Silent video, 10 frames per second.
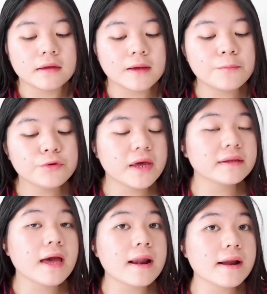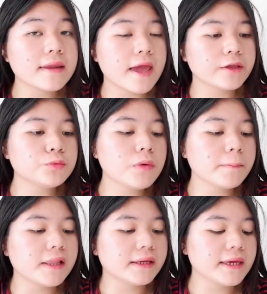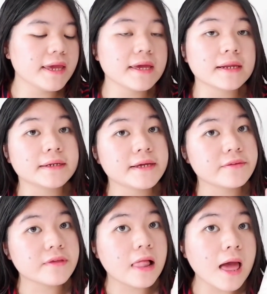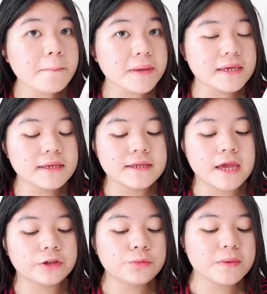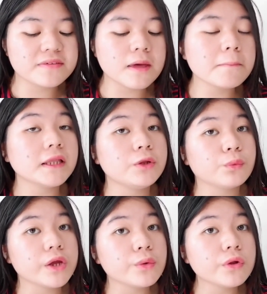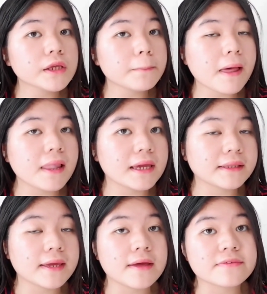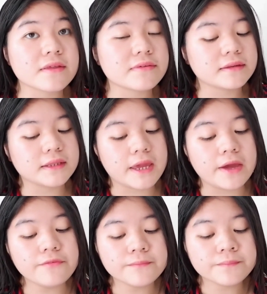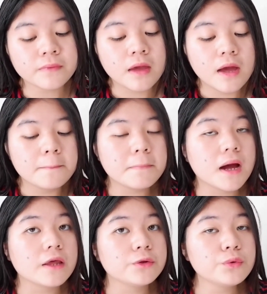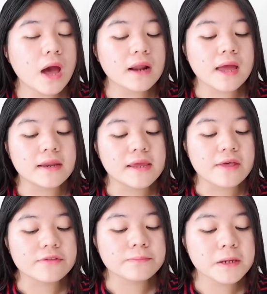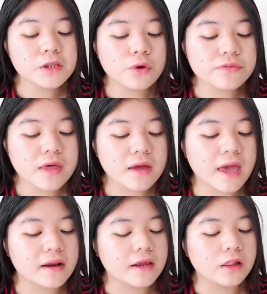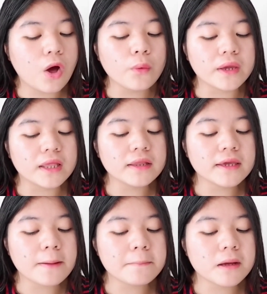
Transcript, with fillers: Kemudian karena dia itu memiliki ingredients alami, dia itu bisa melindungi kulit kepala kita yang sensitif, mengandung argannya Spinosa kernel oil yang